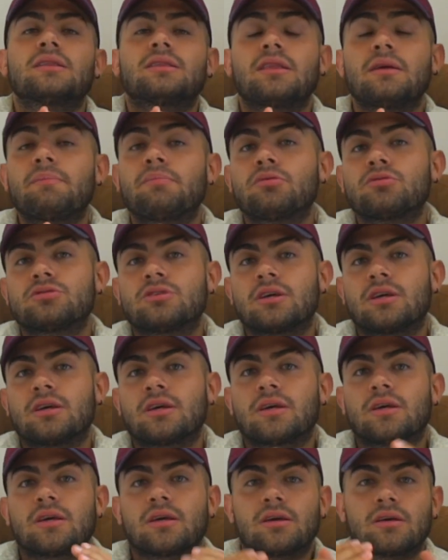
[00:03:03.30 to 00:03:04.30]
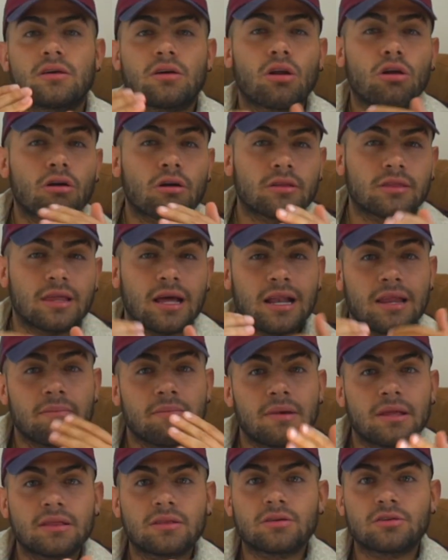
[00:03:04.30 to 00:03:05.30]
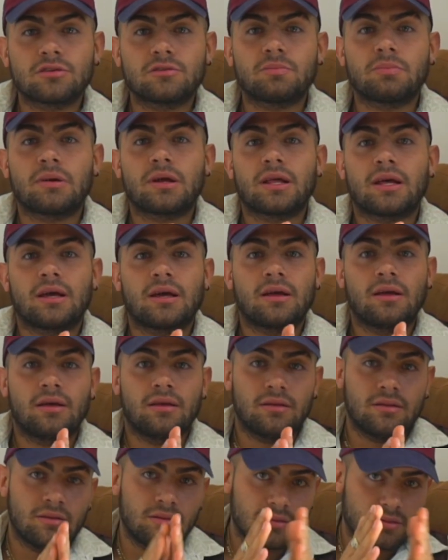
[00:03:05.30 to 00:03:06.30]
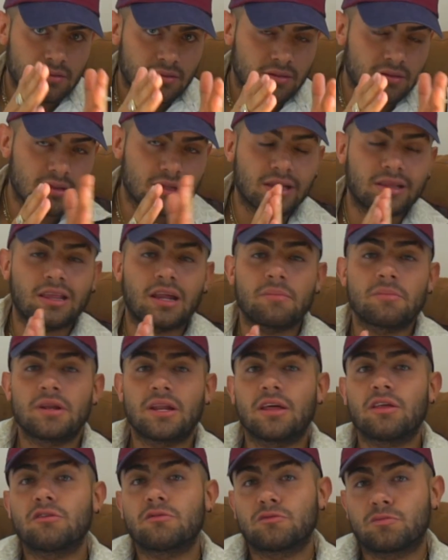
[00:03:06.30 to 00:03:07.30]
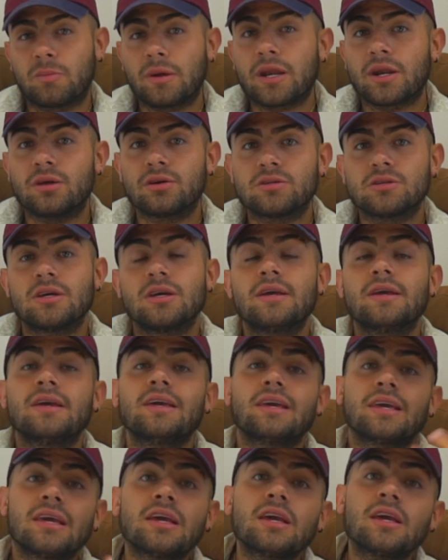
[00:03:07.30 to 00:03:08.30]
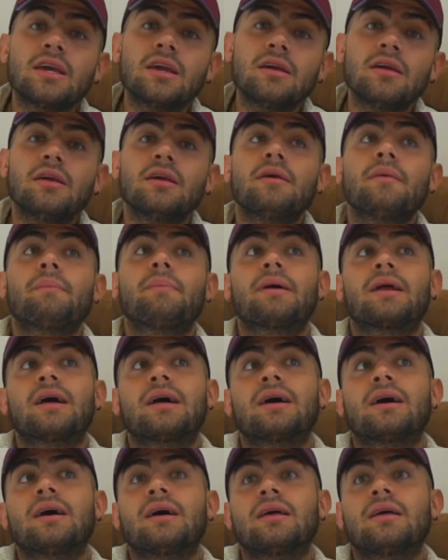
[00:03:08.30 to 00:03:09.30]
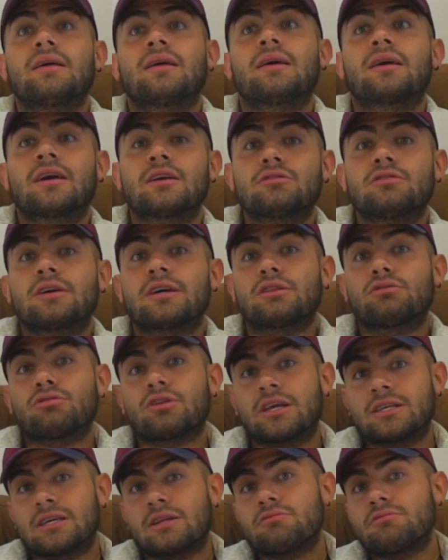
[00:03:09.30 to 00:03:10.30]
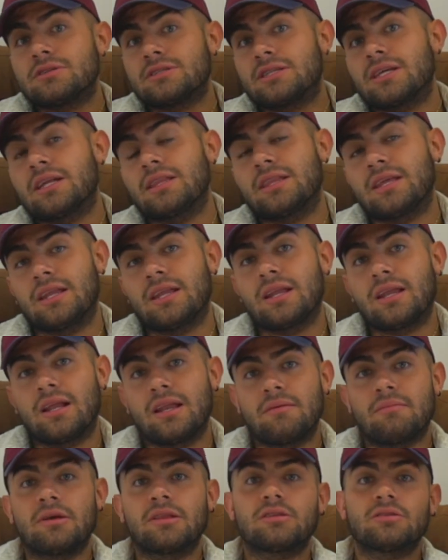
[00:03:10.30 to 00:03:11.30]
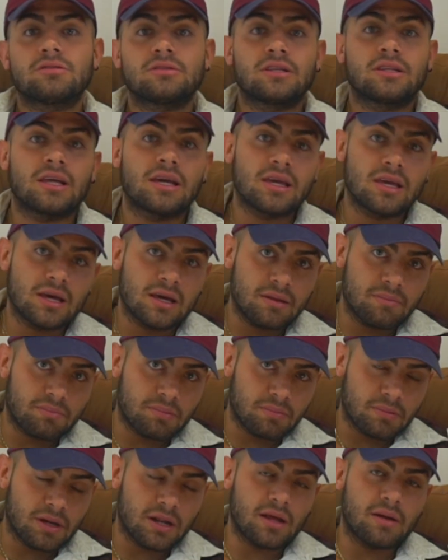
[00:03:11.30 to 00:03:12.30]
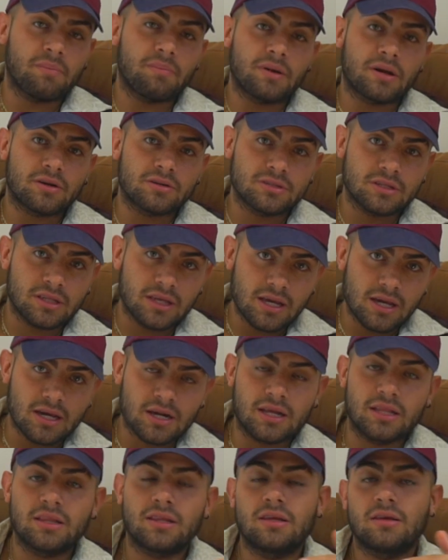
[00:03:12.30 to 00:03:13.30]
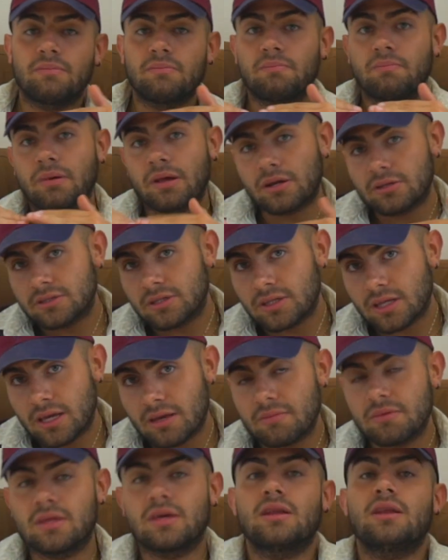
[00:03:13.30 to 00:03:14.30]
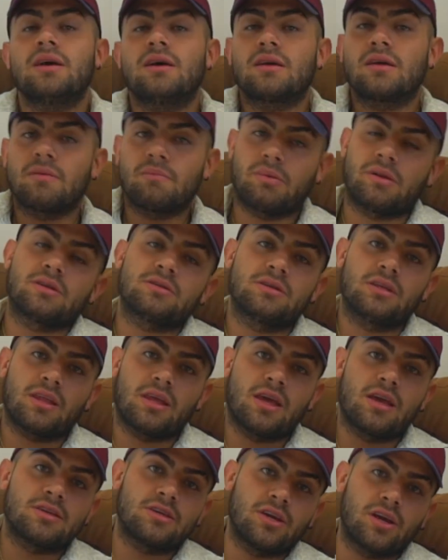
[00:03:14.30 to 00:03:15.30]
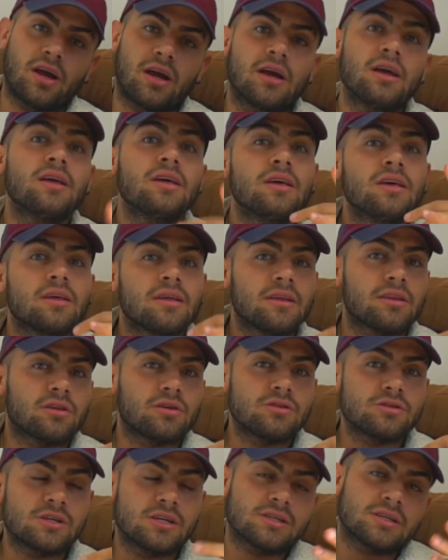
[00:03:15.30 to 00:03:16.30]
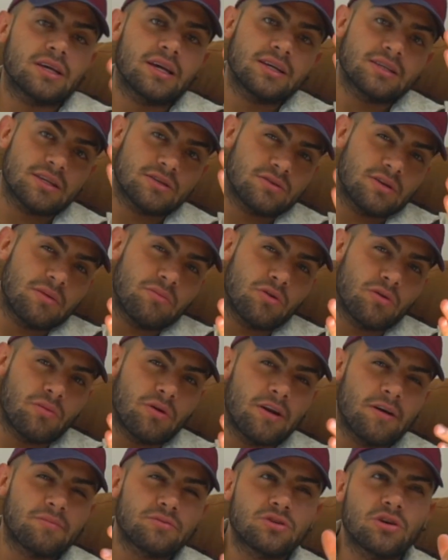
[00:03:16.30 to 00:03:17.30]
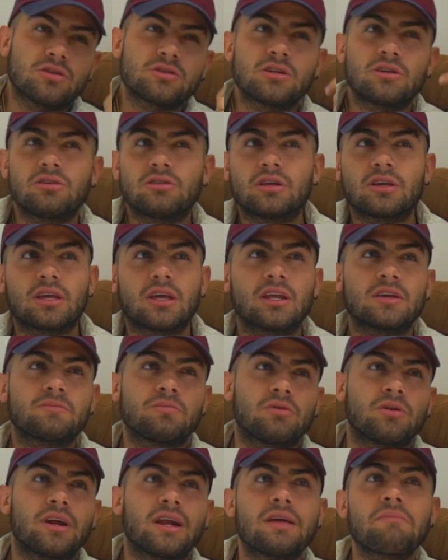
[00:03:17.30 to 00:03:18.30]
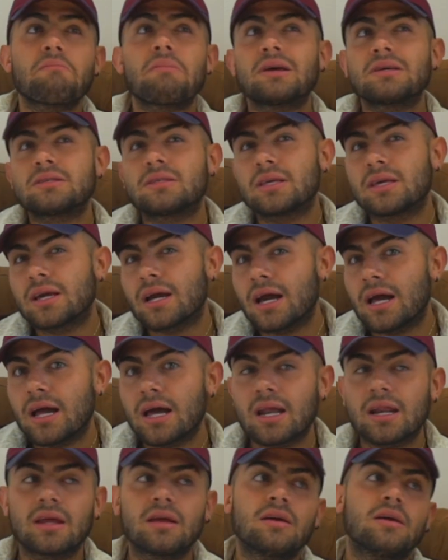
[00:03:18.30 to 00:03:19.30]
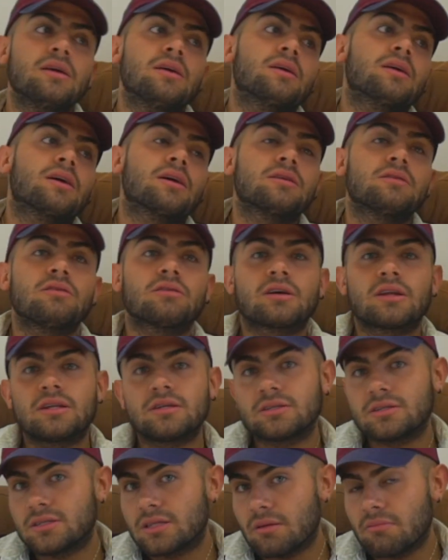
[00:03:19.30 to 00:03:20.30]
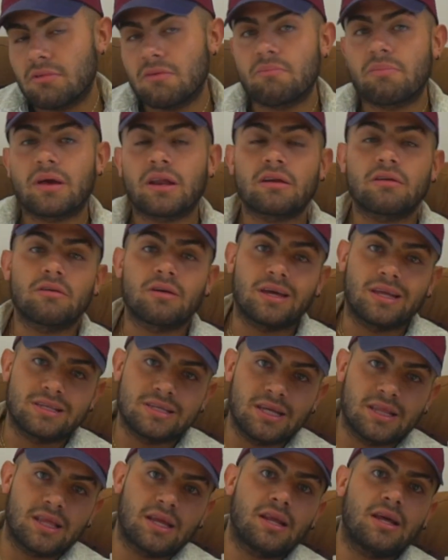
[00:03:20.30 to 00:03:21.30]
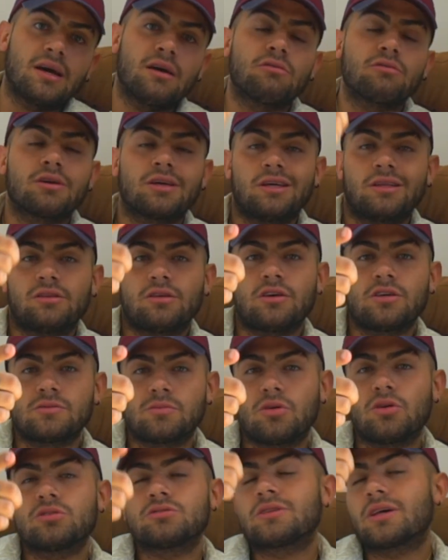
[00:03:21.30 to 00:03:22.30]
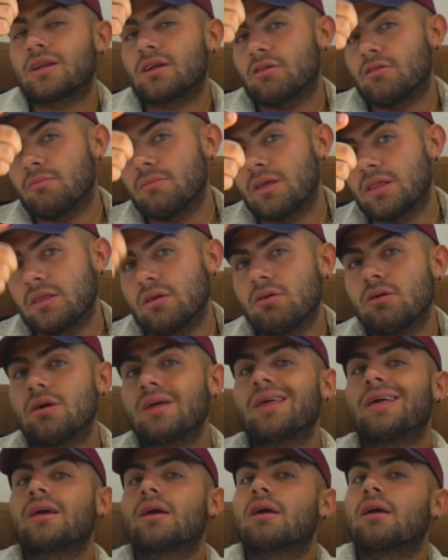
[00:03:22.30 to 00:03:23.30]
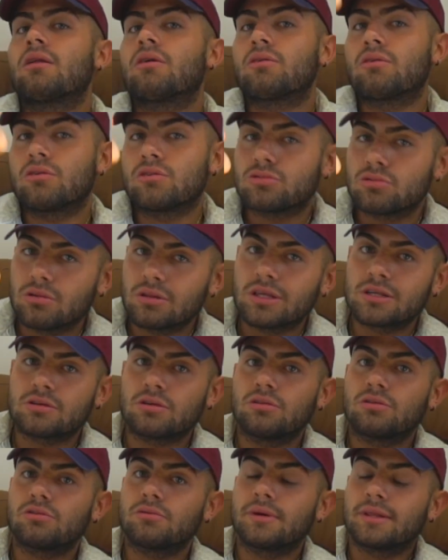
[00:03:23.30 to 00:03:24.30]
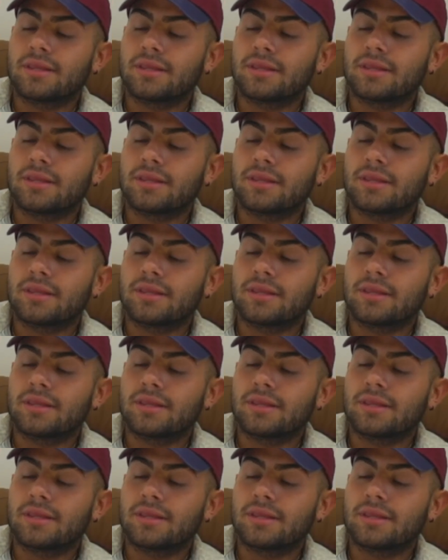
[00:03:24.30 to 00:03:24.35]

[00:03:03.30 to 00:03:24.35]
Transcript: tipos de, de alimentos para determinados perros y para, en caso de que tu raza no esté, tienen alimentos de talla para perros de talla grande, perros de talla mediana y perros de talla chica. Entonces, esta es una muy buena opción si no te quieres poner a investigar qué es lo que necesita mi perro, etc. aunque de todos modos te recomiendo que lo consultes con tu